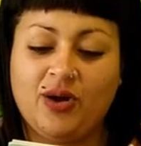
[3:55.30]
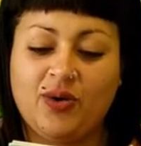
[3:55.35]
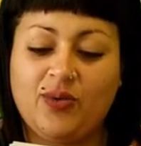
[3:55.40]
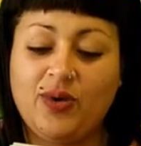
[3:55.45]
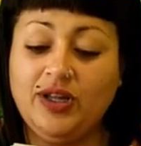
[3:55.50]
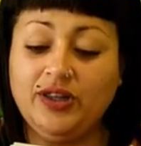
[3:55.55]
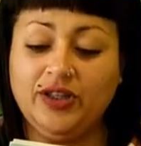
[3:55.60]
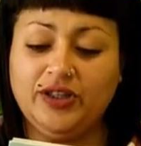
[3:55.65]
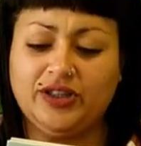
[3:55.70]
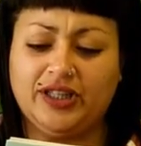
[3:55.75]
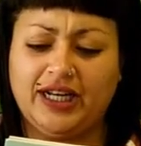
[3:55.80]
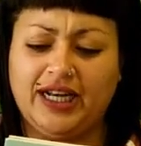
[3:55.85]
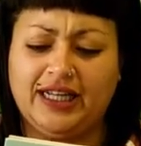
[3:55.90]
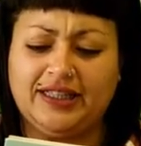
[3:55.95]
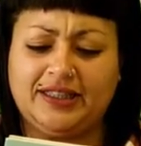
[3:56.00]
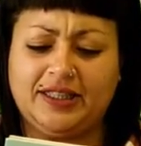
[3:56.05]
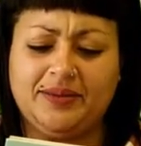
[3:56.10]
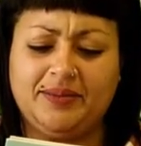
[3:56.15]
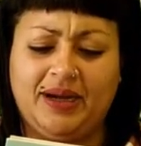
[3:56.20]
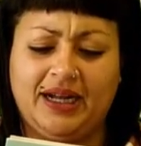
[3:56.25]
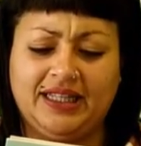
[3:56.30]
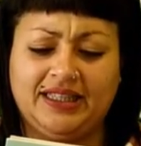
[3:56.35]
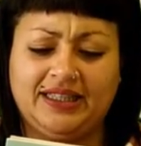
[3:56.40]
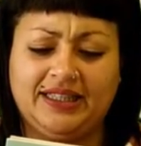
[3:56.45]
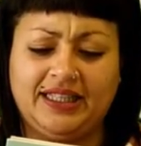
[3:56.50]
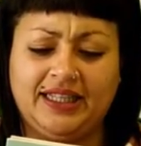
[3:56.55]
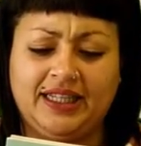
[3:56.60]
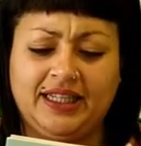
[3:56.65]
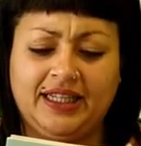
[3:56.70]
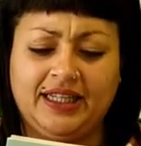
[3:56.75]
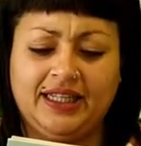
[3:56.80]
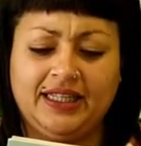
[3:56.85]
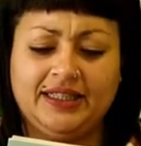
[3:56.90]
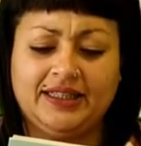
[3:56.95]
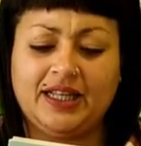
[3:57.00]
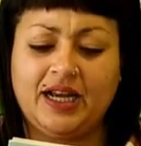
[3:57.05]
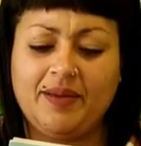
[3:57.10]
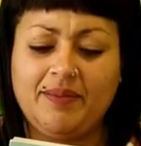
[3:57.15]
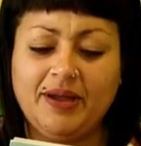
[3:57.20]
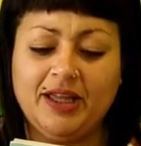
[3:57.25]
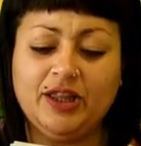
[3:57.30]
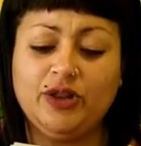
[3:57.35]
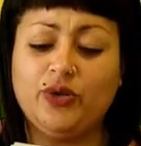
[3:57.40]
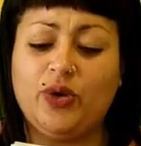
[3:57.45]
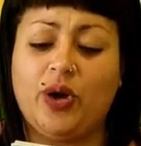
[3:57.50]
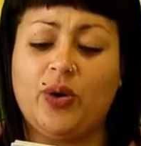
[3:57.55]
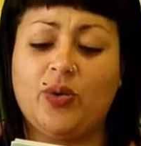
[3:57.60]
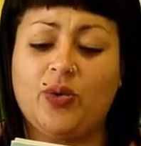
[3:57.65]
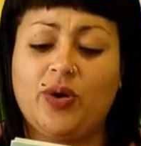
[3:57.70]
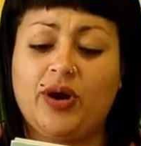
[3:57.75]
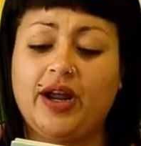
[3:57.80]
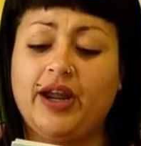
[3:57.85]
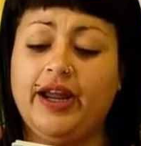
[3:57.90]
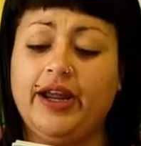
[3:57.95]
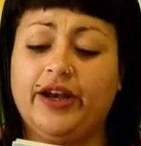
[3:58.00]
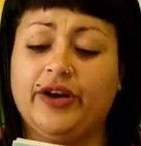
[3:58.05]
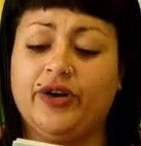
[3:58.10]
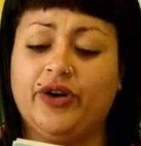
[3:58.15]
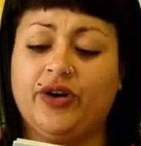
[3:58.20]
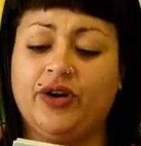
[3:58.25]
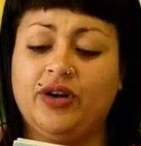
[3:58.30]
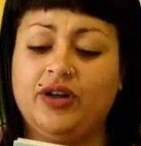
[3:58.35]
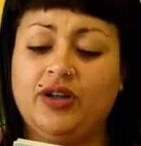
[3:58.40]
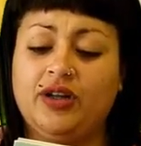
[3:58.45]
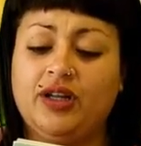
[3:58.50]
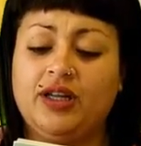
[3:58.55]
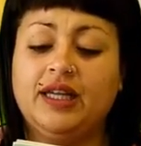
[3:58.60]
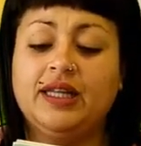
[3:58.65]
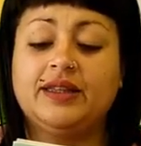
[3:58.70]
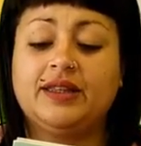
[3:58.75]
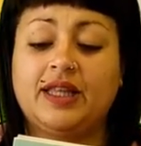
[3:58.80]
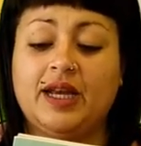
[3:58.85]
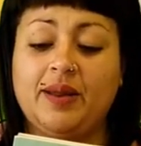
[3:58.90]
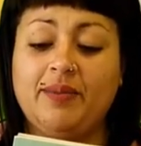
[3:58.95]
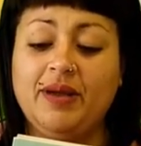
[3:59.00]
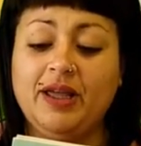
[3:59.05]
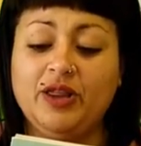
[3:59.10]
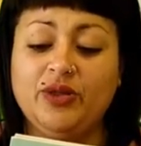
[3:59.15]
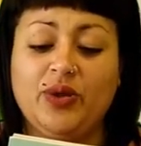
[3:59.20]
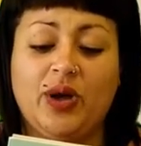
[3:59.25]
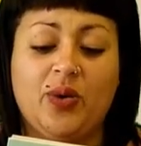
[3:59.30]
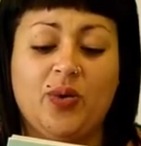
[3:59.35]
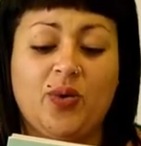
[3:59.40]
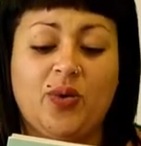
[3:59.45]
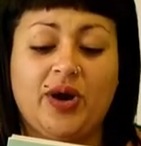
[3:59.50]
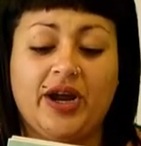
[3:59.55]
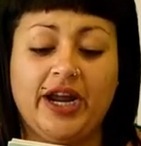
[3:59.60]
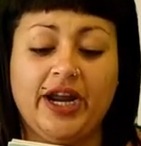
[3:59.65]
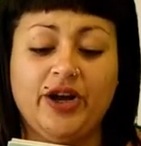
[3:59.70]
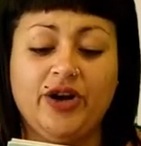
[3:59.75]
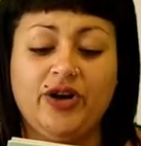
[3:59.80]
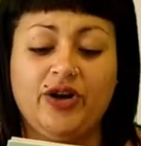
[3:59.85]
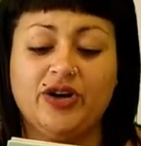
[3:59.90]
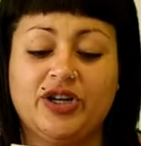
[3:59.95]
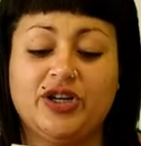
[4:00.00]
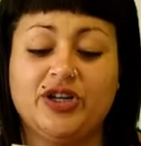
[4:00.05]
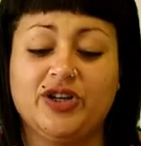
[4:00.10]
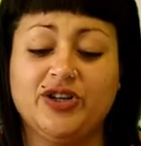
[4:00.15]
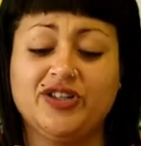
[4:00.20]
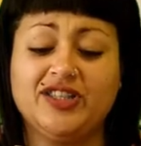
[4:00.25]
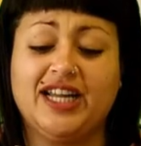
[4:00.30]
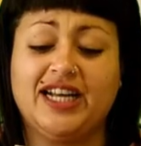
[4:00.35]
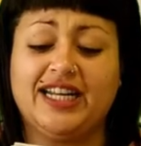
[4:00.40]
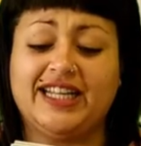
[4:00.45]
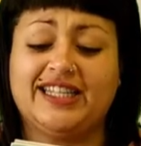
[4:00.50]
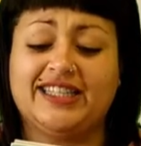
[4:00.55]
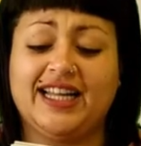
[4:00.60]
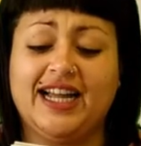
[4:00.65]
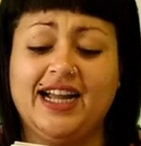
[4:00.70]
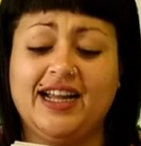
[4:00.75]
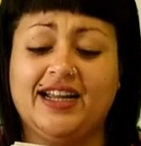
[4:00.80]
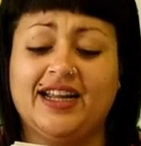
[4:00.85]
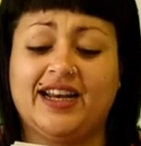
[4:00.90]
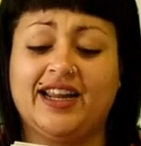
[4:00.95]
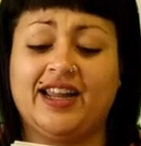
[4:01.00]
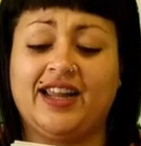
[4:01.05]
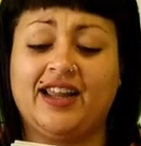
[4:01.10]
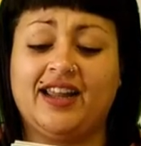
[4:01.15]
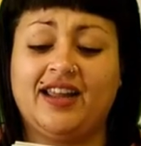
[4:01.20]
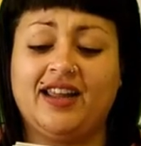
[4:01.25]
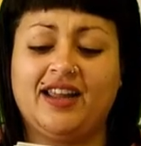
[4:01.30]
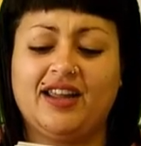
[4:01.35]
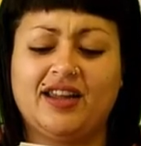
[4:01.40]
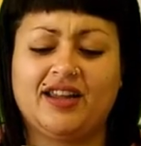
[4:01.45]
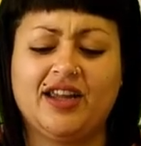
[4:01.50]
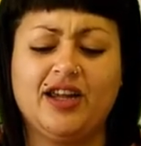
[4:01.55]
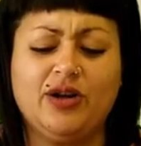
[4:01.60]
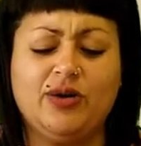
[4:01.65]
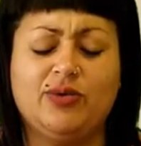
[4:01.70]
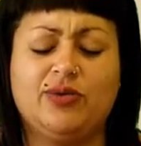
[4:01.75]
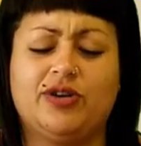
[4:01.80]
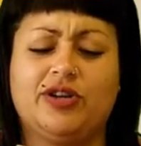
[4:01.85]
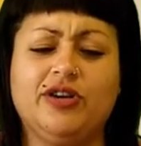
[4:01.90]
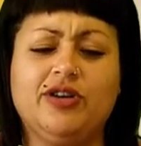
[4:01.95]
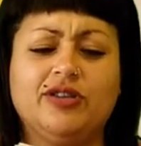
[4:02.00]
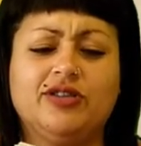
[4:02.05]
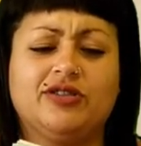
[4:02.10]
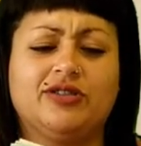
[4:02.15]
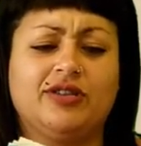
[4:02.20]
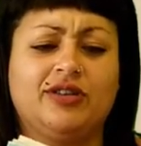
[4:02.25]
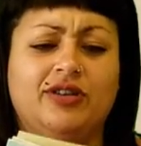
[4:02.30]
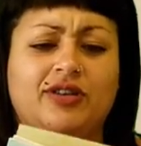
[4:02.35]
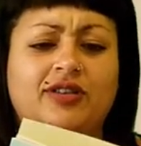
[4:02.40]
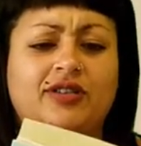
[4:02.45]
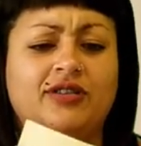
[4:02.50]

¿Cuándo te lastimaste? Tremendo agujero, tremendo agujero y no sale sangre. ¡Qué curioso!